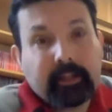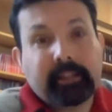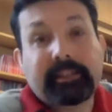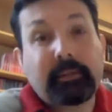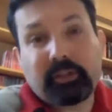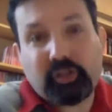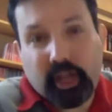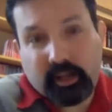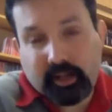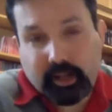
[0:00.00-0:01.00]

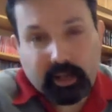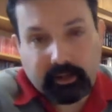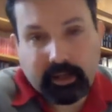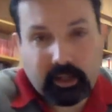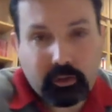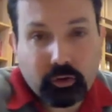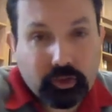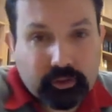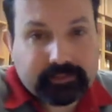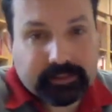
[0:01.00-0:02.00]
damigella alla
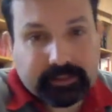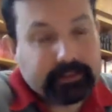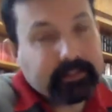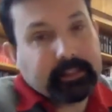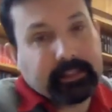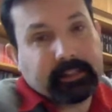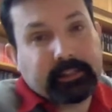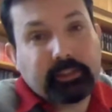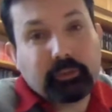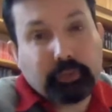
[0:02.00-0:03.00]
corte eh,
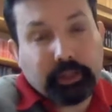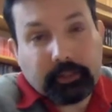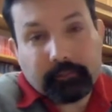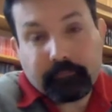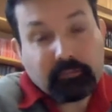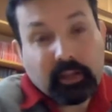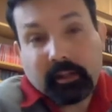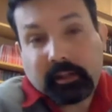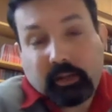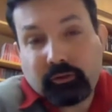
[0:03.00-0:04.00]
dei duchi,
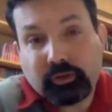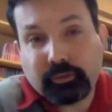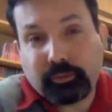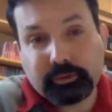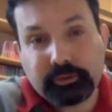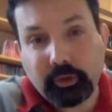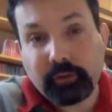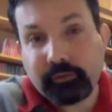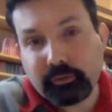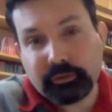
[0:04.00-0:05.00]
che a un certo punto
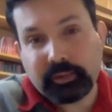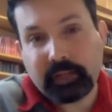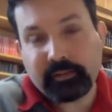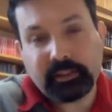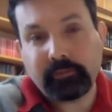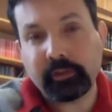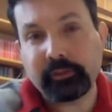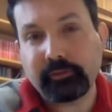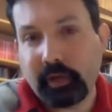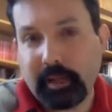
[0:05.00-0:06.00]
rifiuta la vita
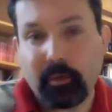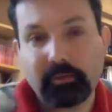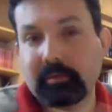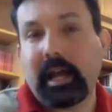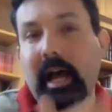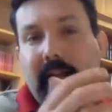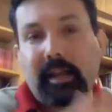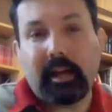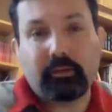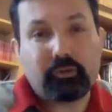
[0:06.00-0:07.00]
frivola e
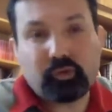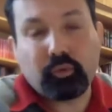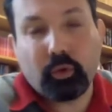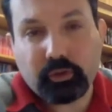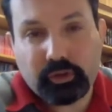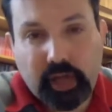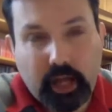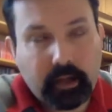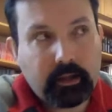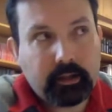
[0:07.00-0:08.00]
mondana,
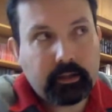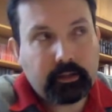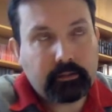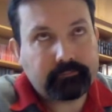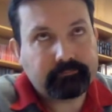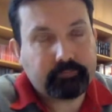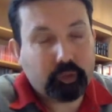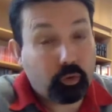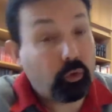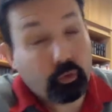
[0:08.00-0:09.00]
lussuosa
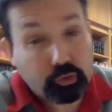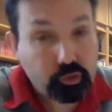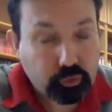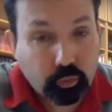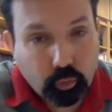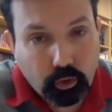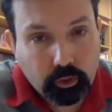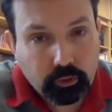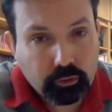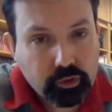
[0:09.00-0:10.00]
o lussurio,
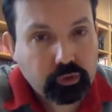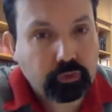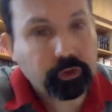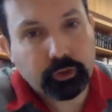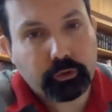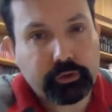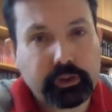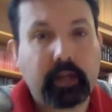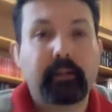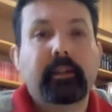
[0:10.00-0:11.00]

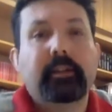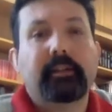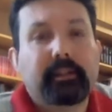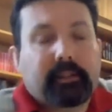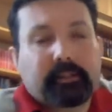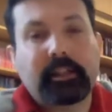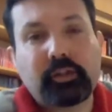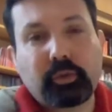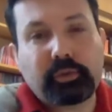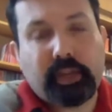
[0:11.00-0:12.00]
lussuriosa eh, del
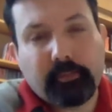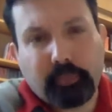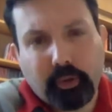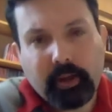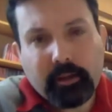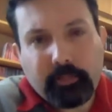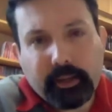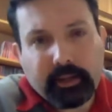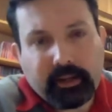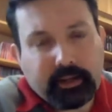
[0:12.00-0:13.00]
suo tempo
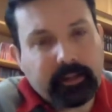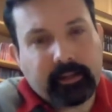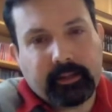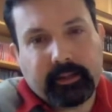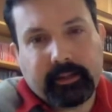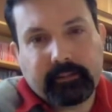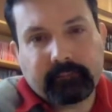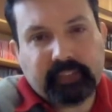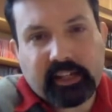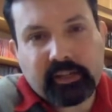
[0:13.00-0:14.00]
per eh,
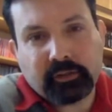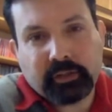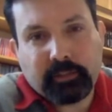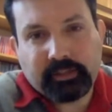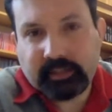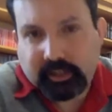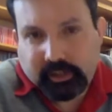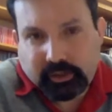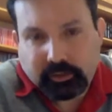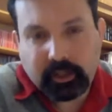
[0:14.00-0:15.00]
darsi totalmente a
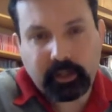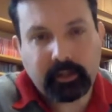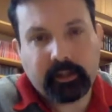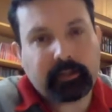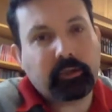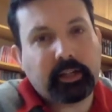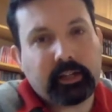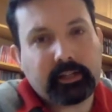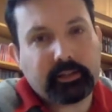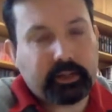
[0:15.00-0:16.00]
Cristo nella
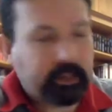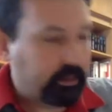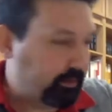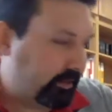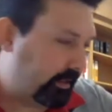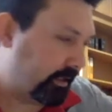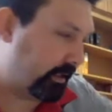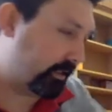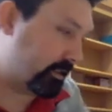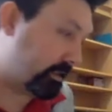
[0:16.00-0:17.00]
congregazione delle
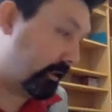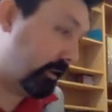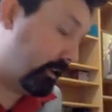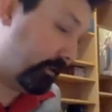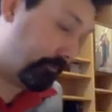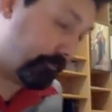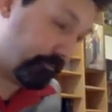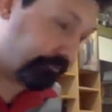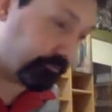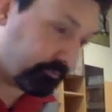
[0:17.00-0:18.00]
Clarisse. E
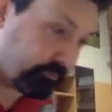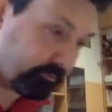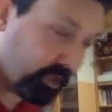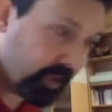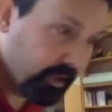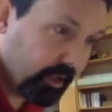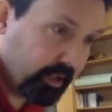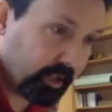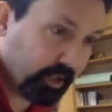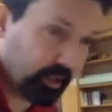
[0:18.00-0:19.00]

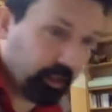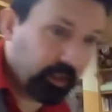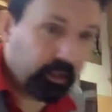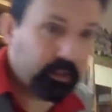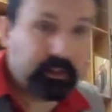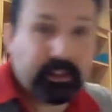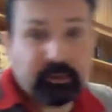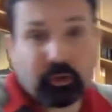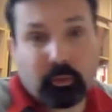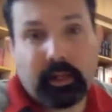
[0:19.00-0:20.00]
eh,
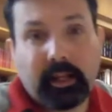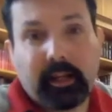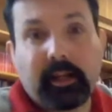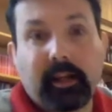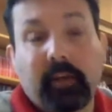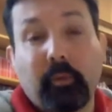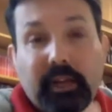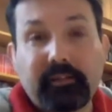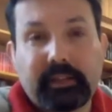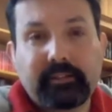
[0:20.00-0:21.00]
dentro quella,
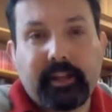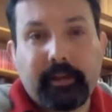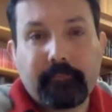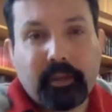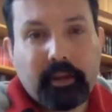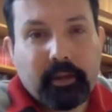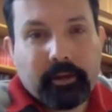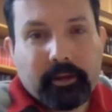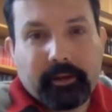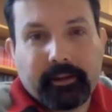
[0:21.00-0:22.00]
quella vita
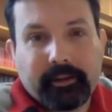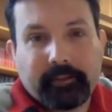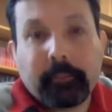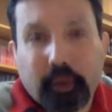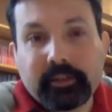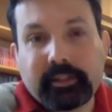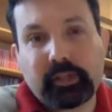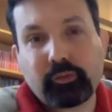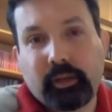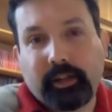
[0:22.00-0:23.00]
eh, porta la
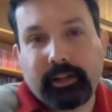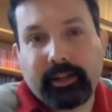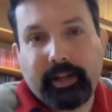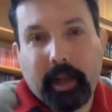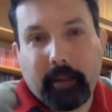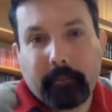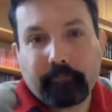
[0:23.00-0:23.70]
sua allegria.